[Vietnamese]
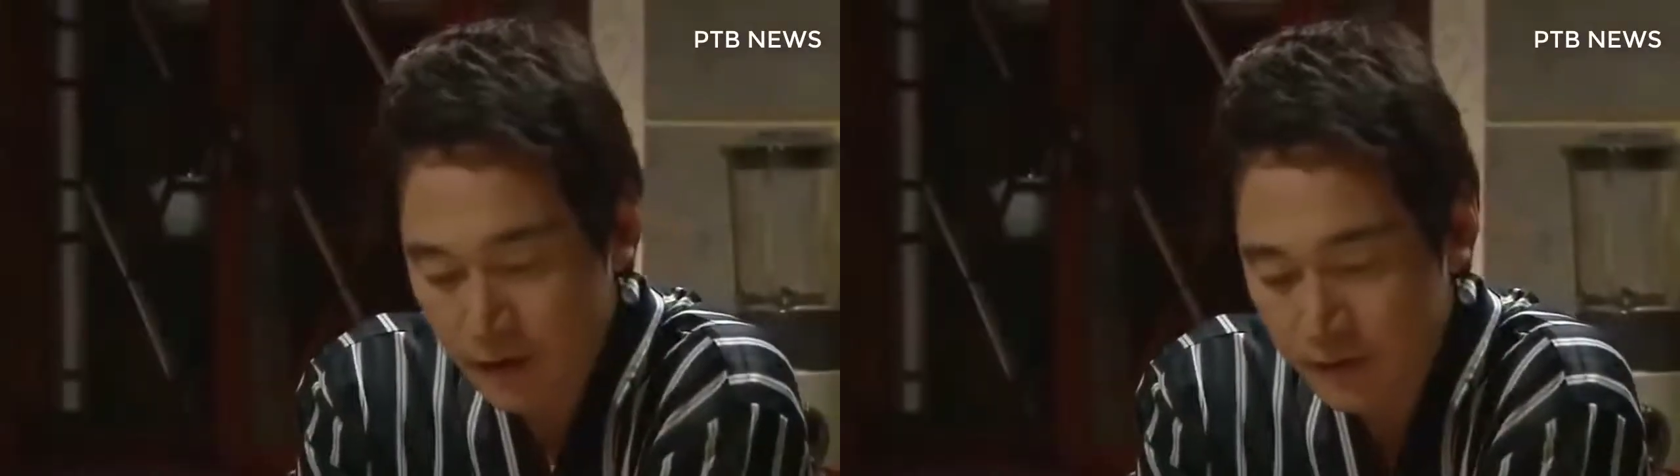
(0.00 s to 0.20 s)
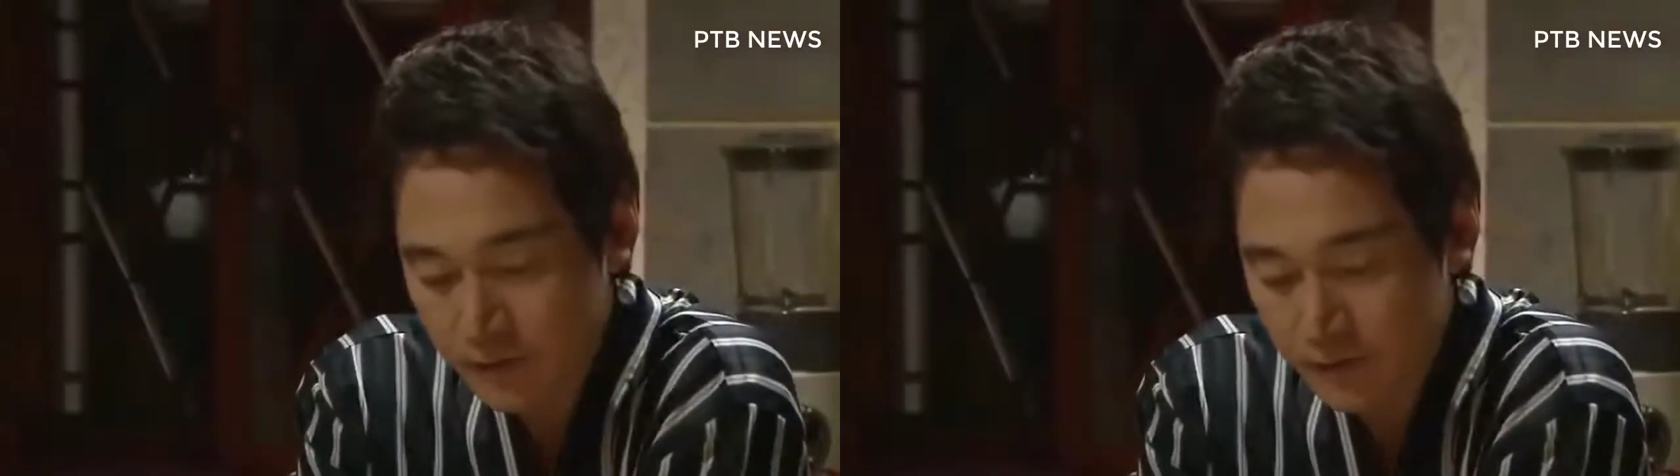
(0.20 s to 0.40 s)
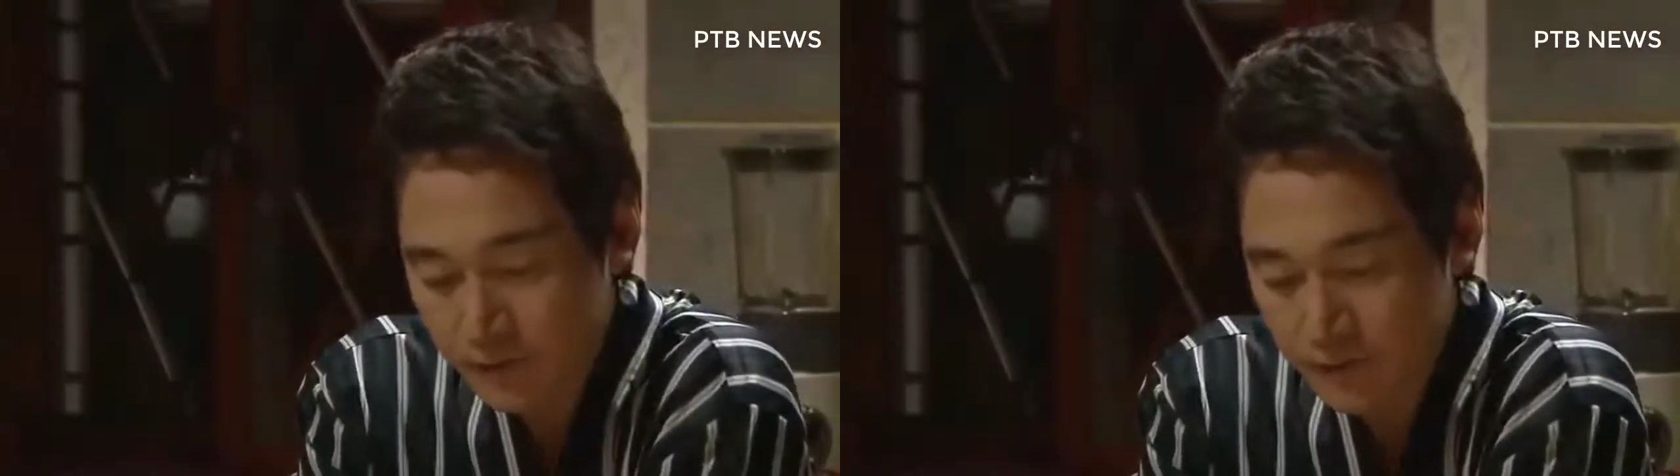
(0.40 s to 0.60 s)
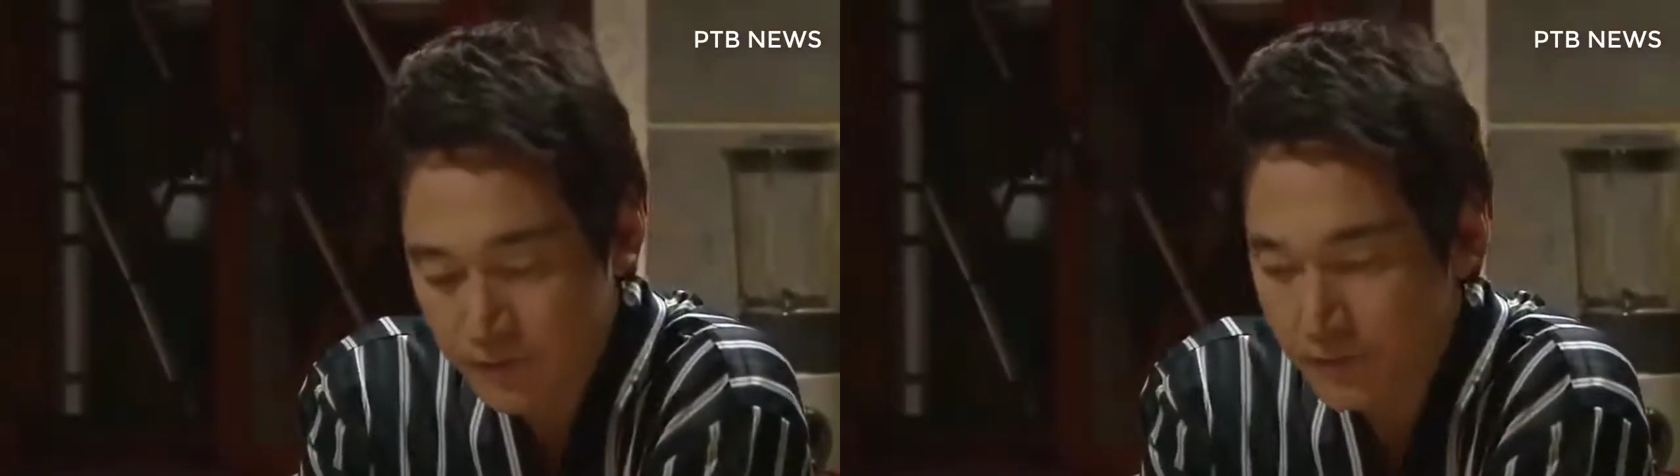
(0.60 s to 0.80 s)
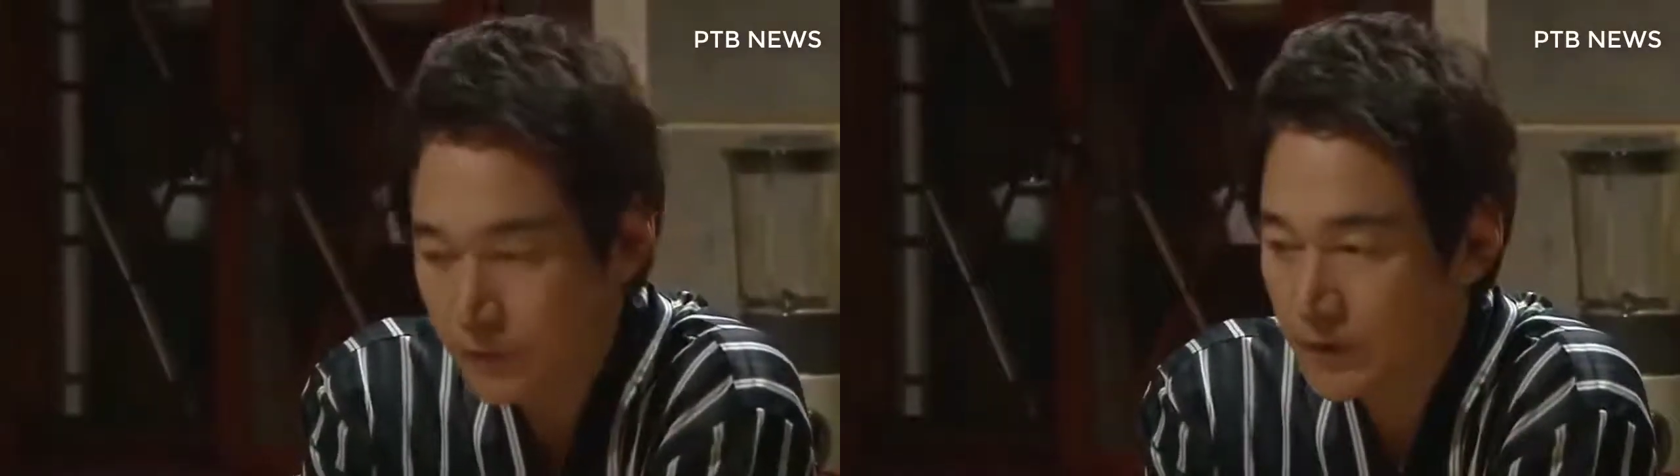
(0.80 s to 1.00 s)
Đâu có
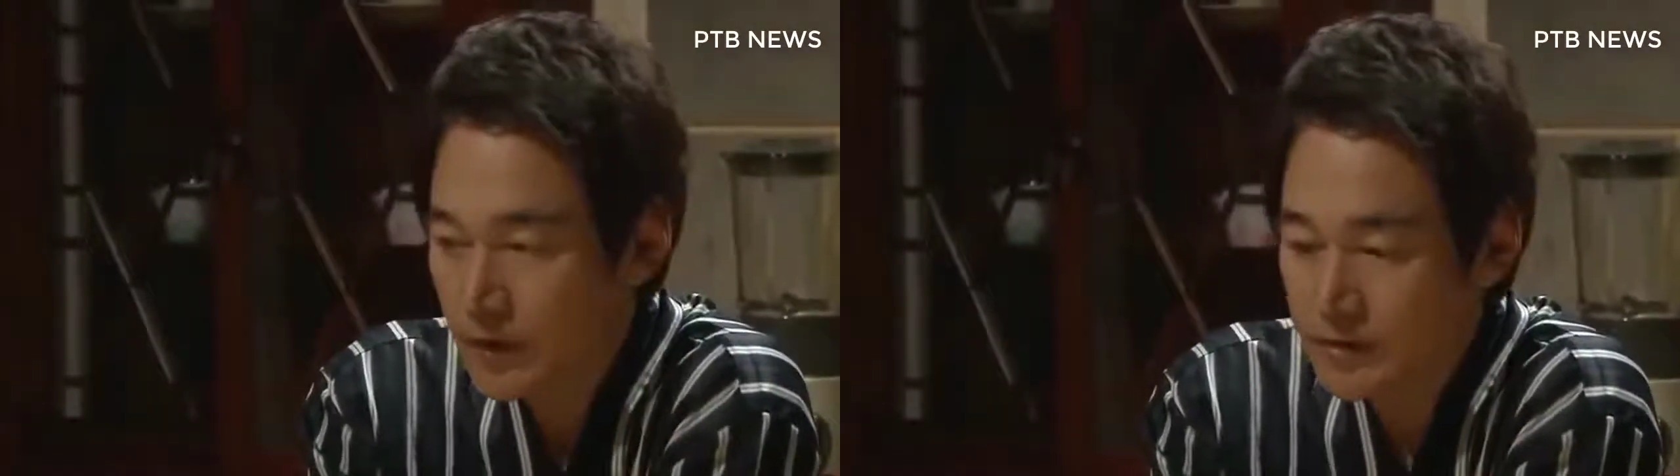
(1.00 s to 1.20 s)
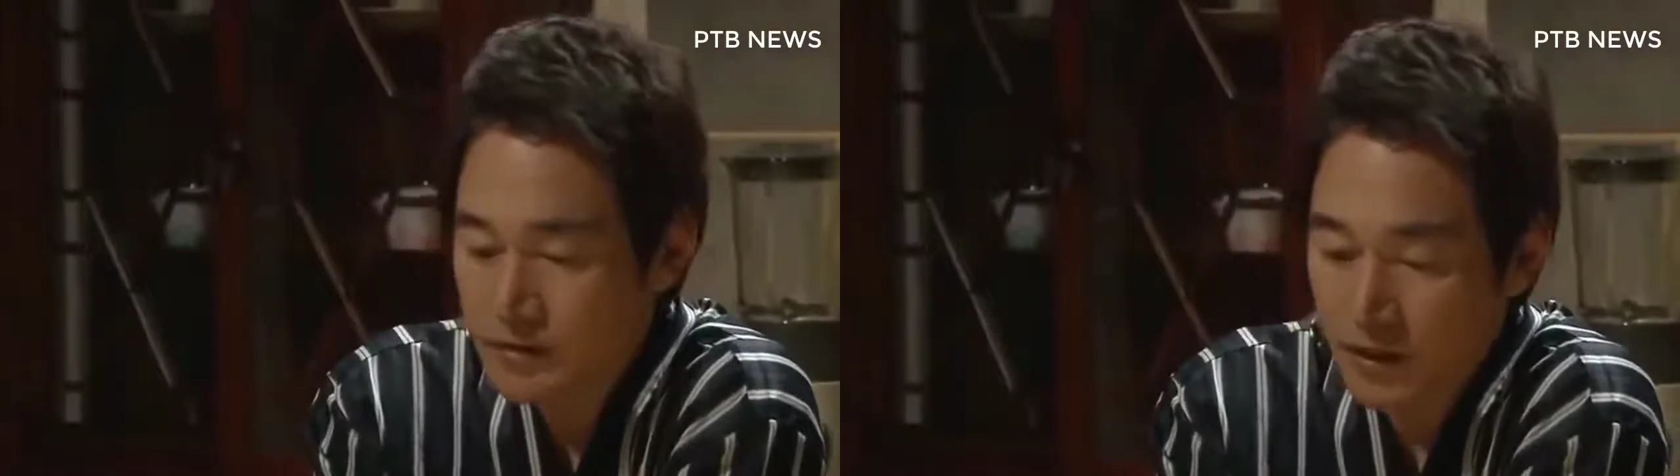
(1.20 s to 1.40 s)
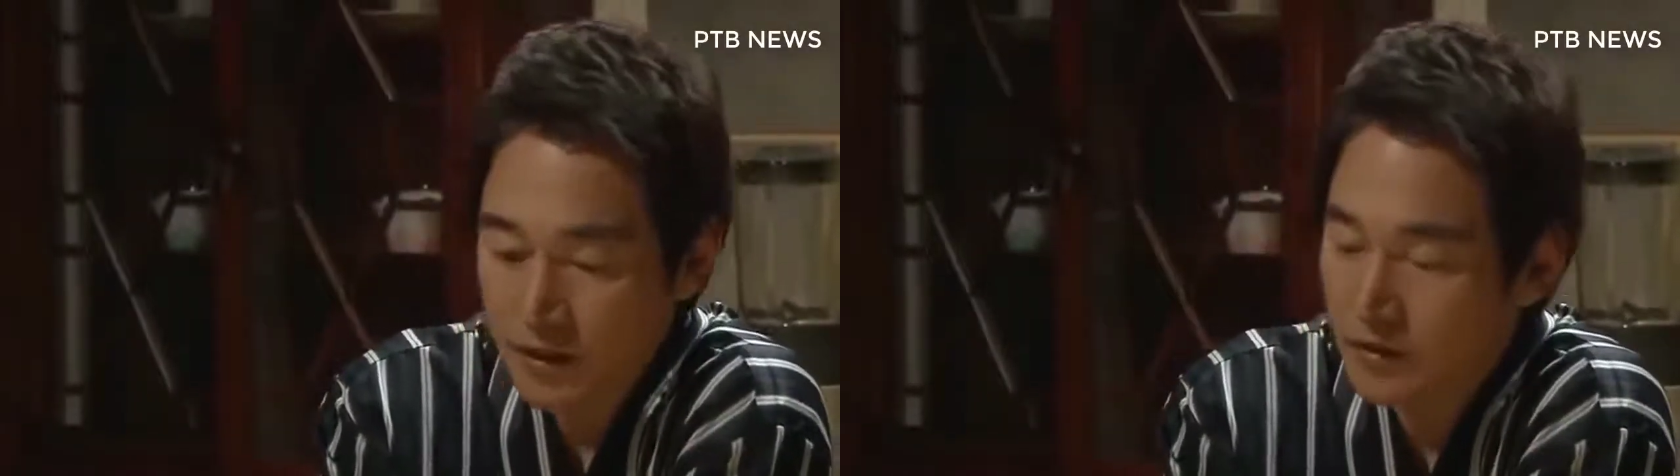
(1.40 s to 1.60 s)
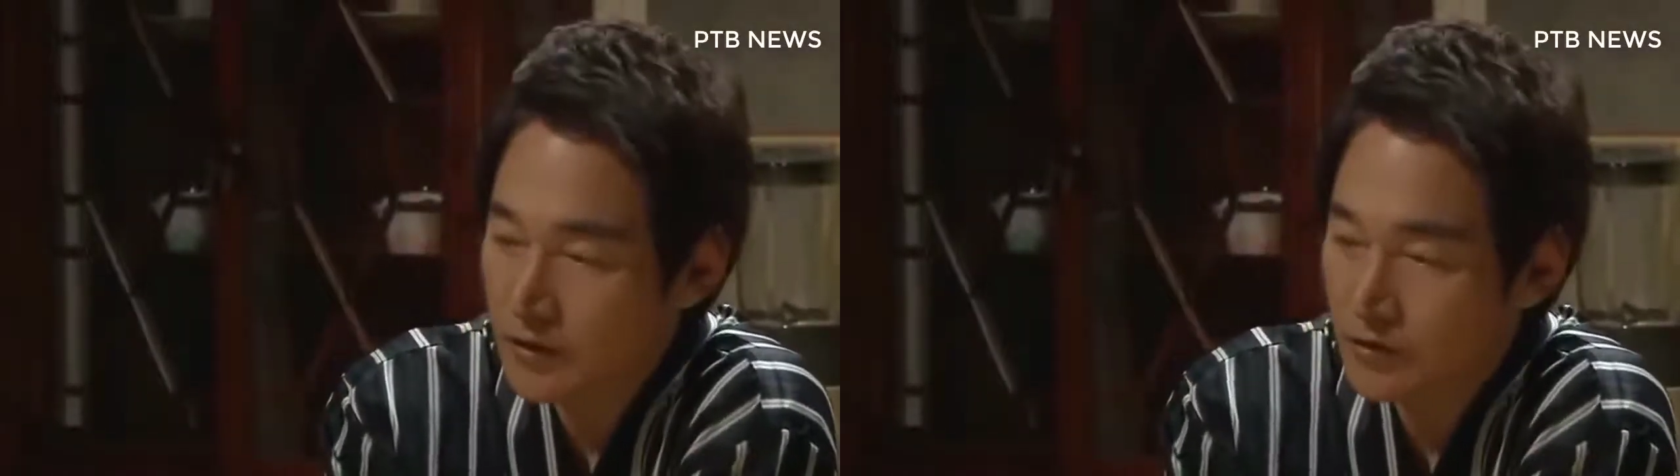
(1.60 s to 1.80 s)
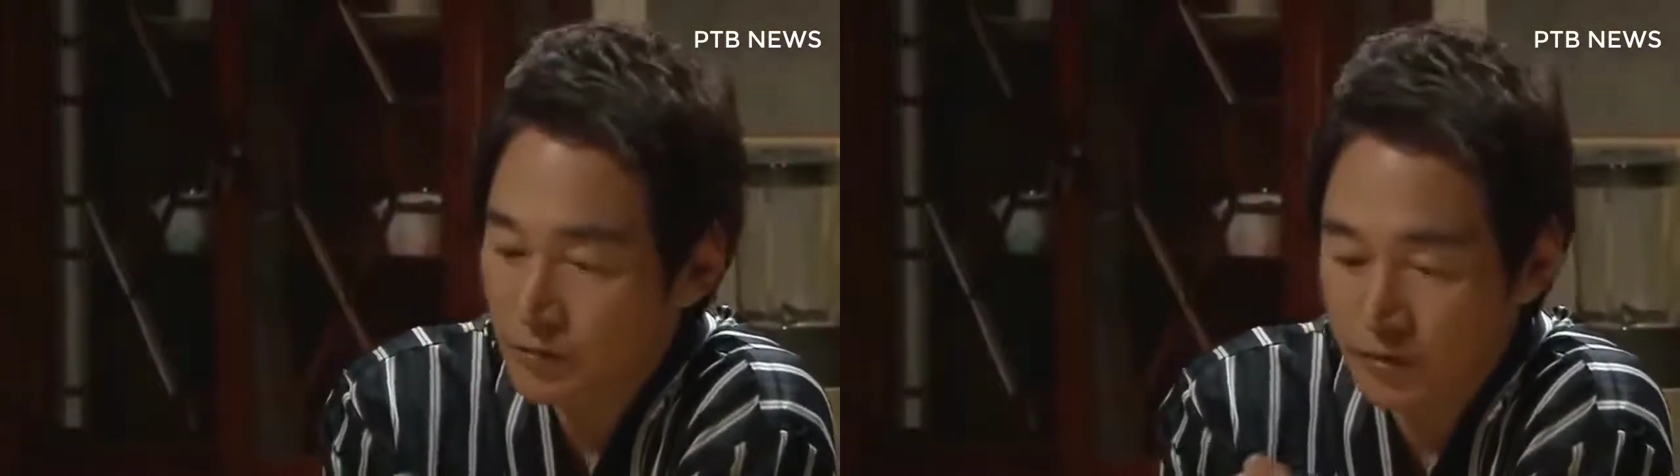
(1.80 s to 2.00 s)
Em vô
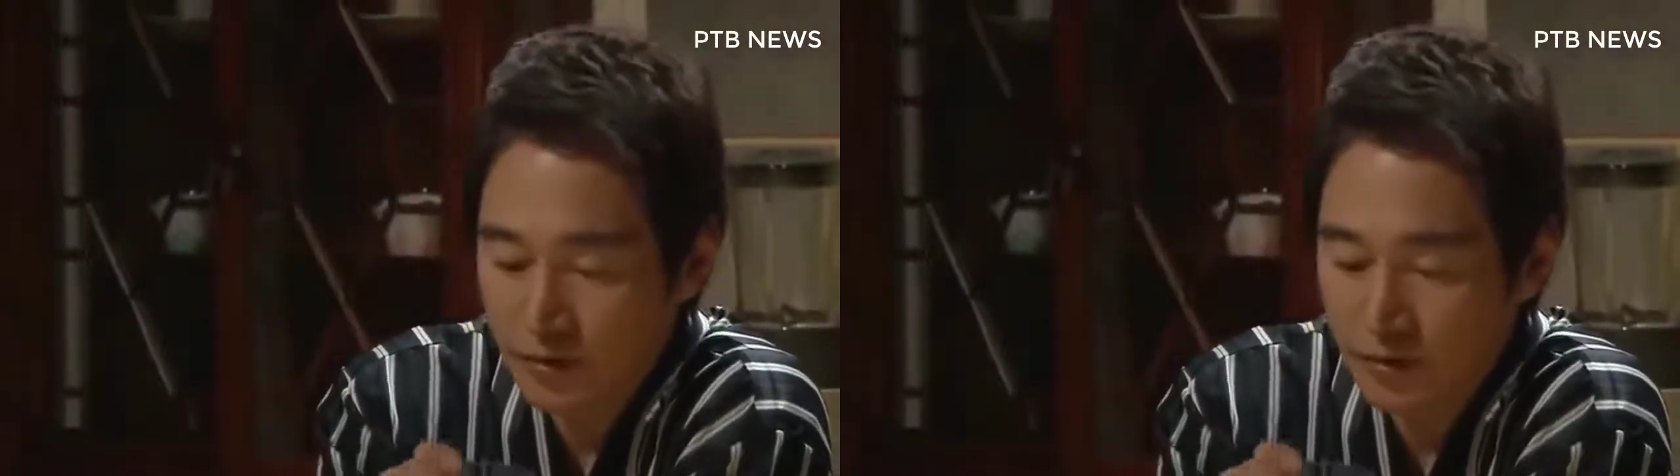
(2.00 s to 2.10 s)
ngủ